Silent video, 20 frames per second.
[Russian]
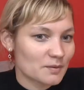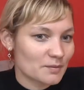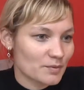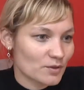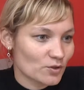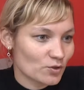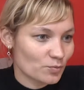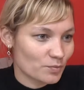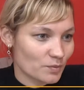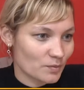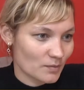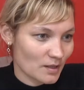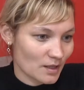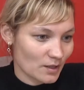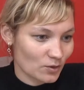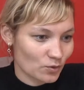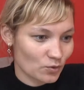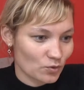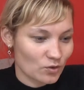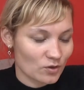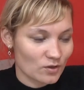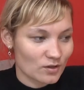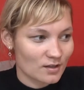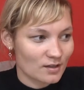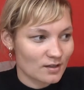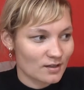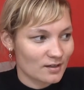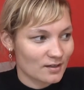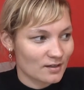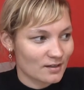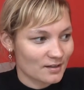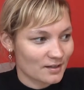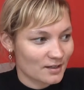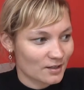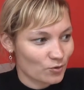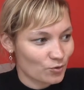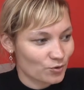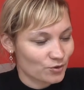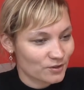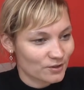победу помогло а,
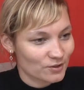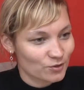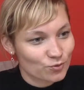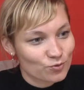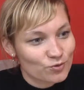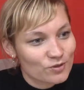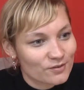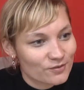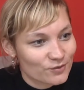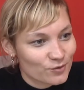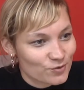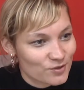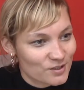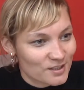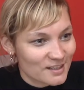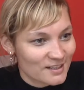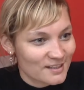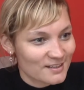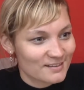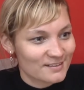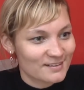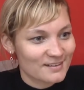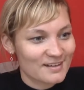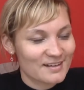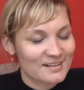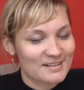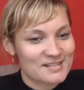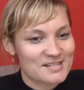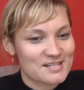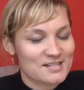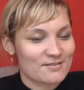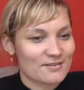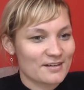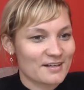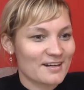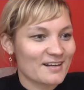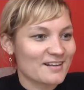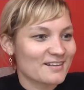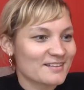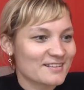какой-то дух внутри,
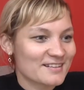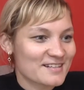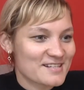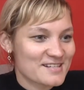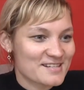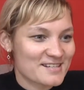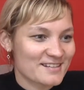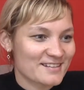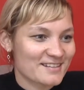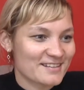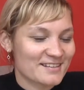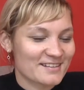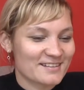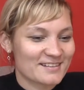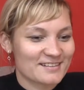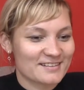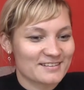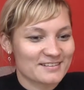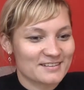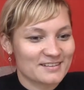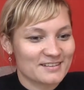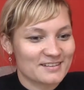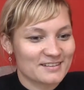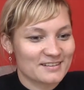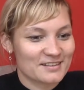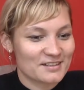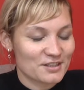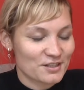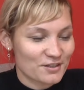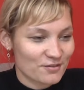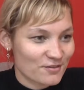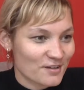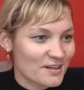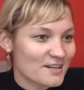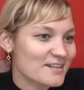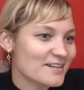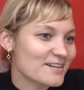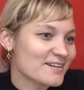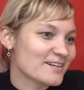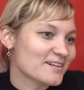олицетворяло нас это, и
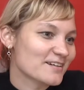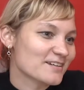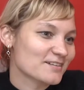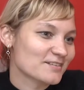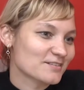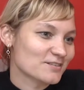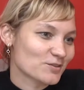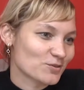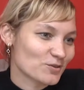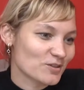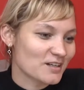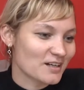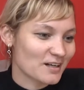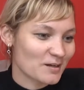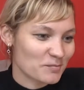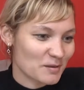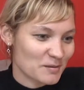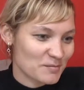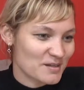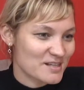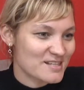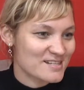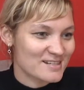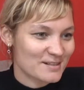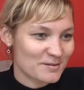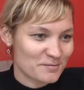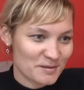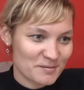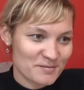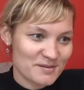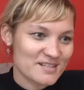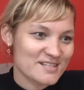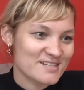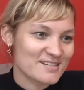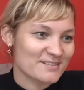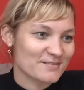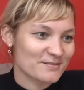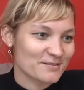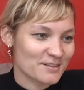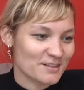рвение только к победе, к
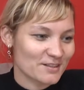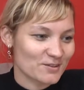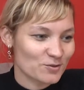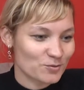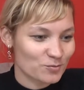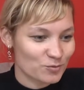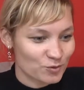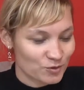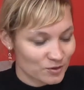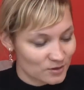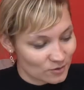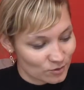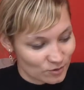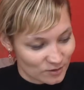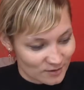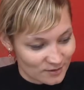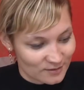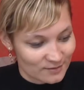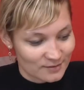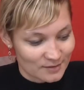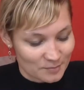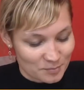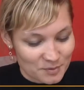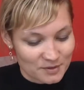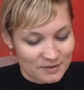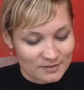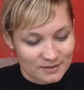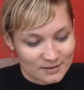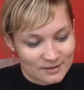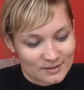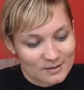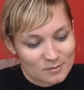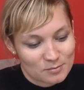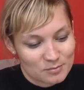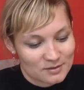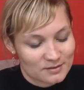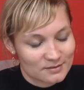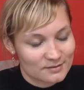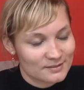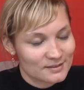победе, я думаю. Ну и, во-первых,
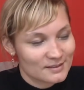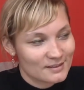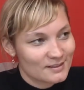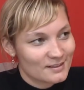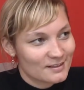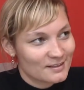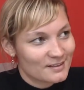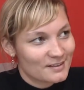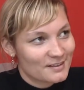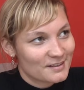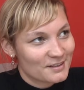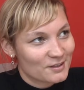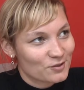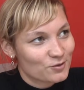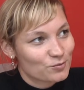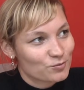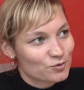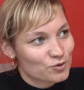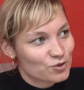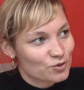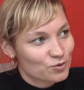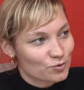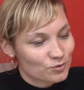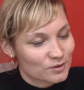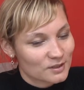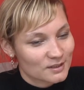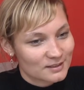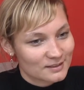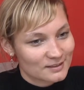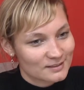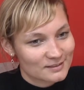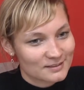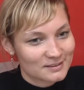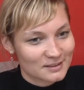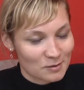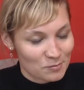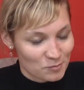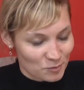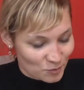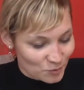я думаю, что у нас
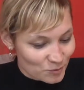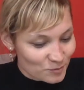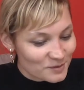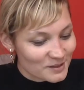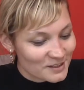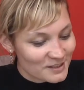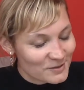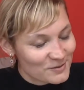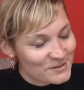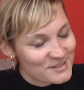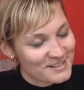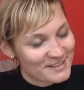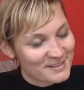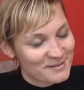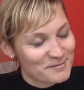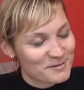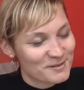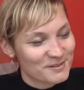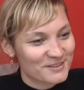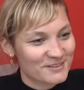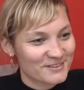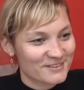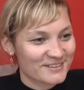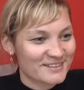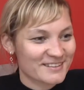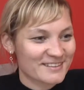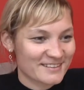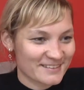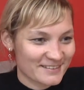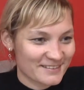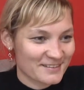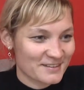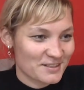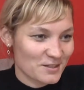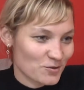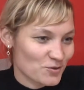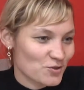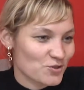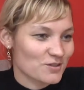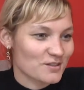самые умные люди работают.
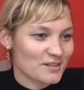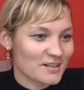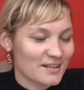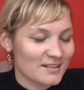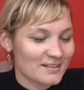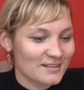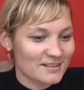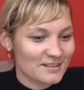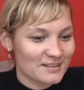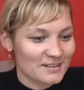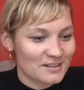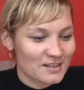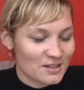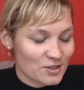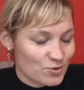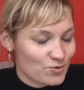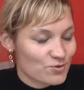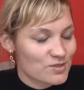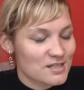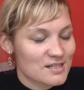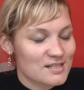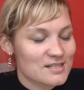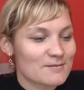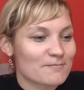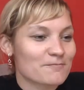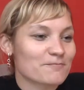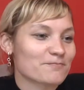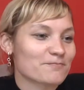Я очень рада и горжусь этим.